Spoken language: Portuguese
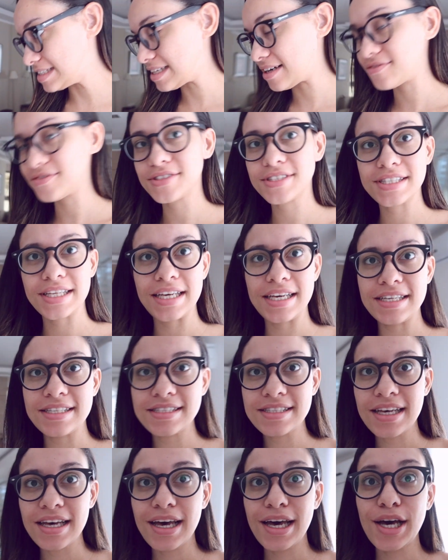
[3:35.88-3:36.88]
atualizar
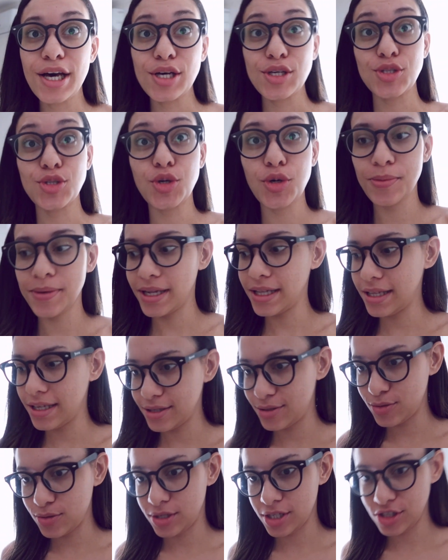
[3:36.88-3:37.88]
vocês sobre a
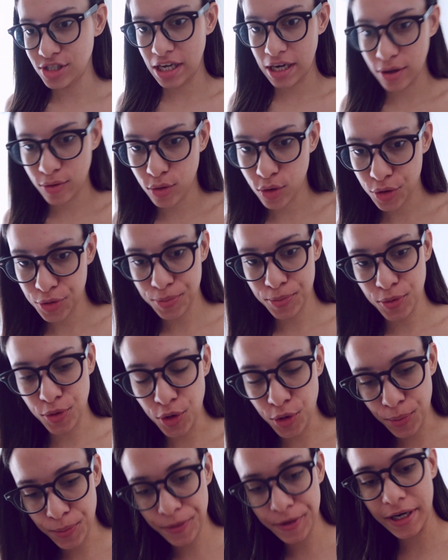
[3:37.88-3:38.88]
leitura de A Cor
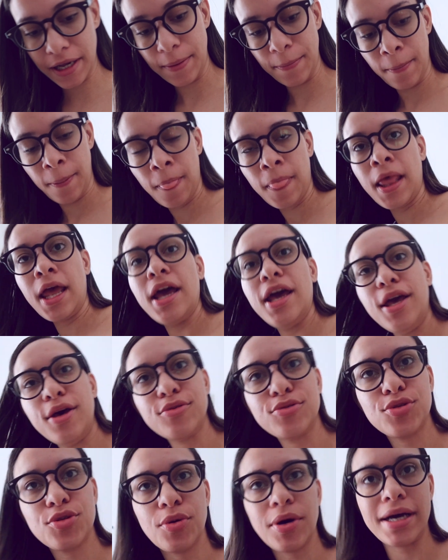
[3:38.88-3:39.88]
Púrpura.
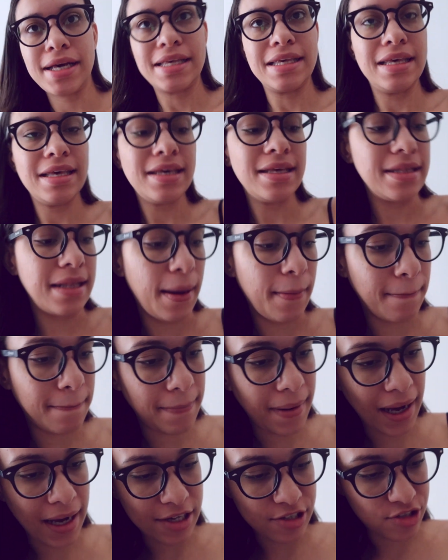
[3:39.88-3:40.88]
Eu tô aqui na
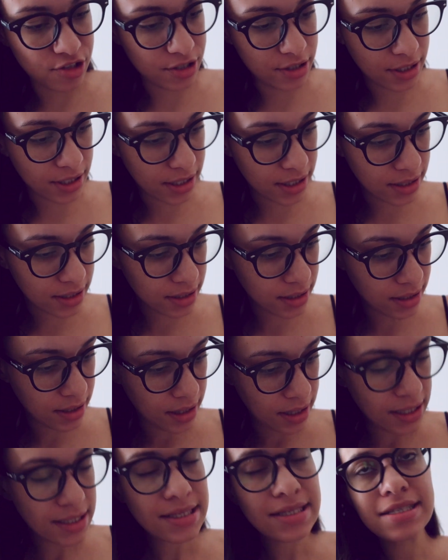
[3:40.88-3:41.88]
página
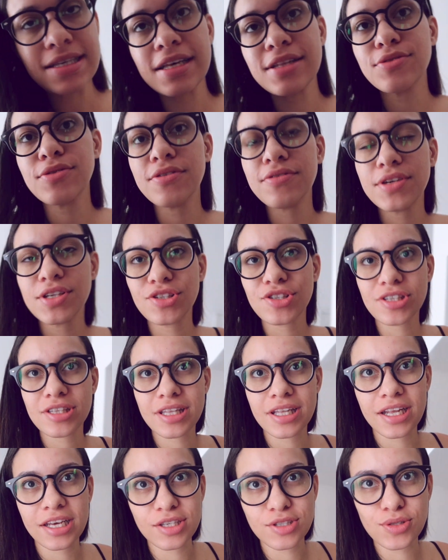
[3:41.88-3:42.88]

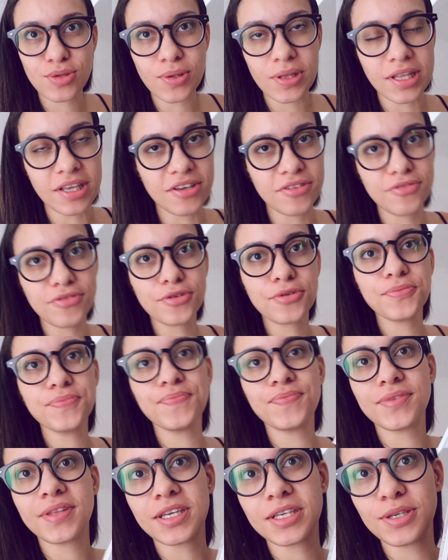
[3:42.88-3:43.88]
123 do livro,
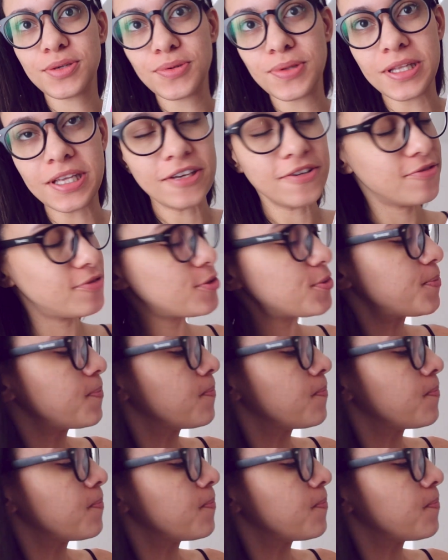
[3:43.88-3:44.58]
tá aqui o livro.